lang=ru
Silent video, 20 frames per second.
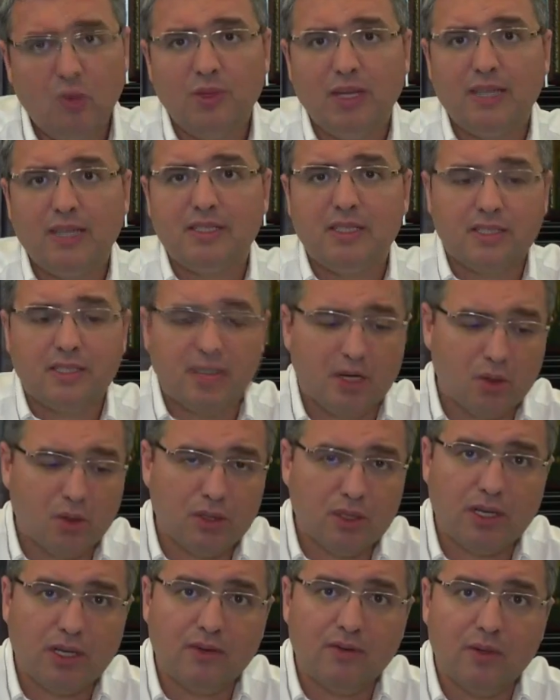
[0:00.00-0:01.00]
у меня здесь
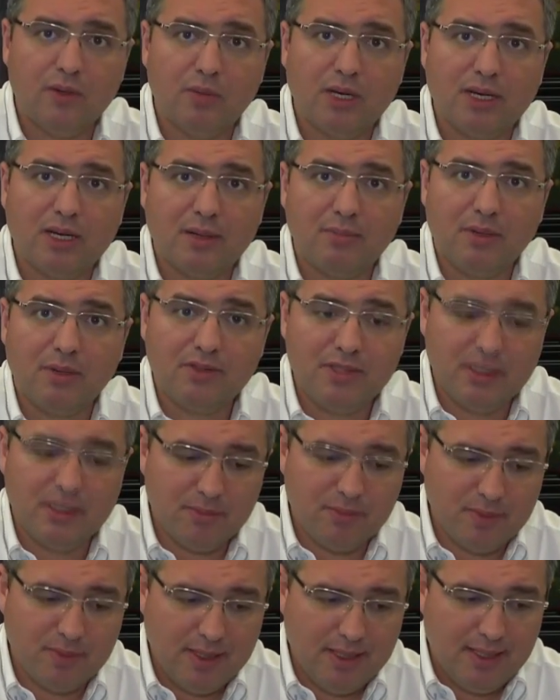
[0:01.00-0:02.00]
короткая выборка по
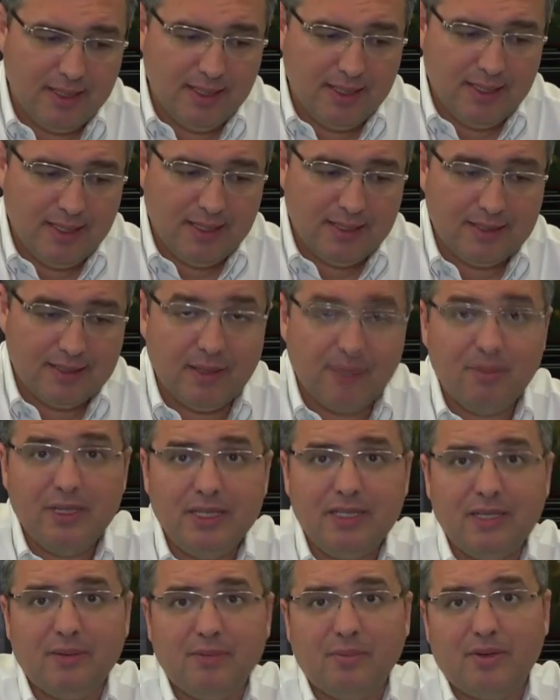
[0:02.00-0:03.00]
всем
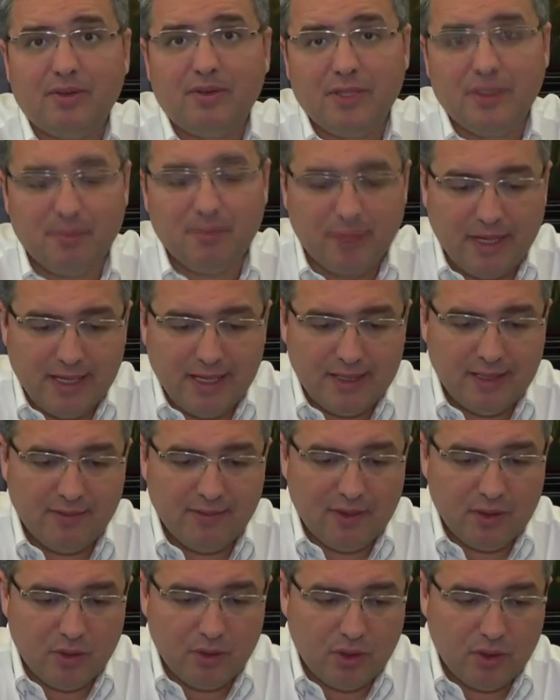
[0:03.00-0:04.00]
событиям, по всем
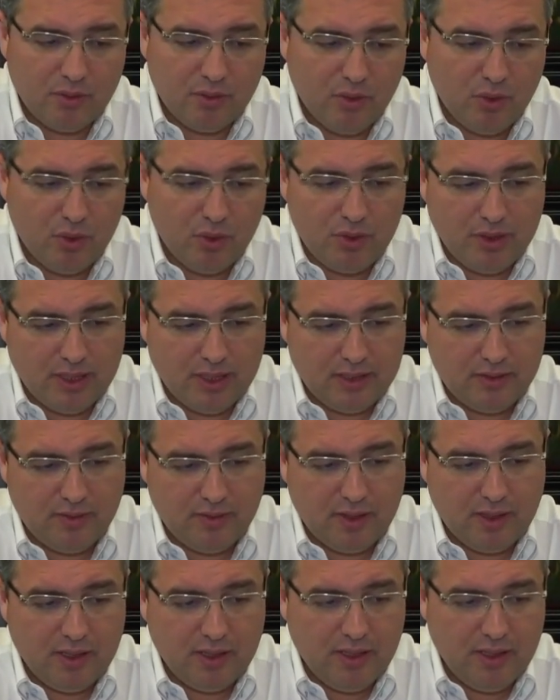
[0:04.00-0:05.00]
проектам, в которых мы
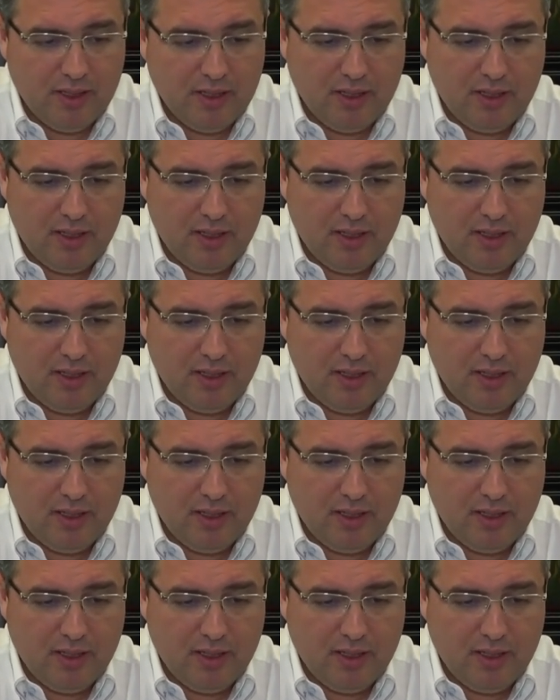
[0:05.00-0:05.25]
участвовали.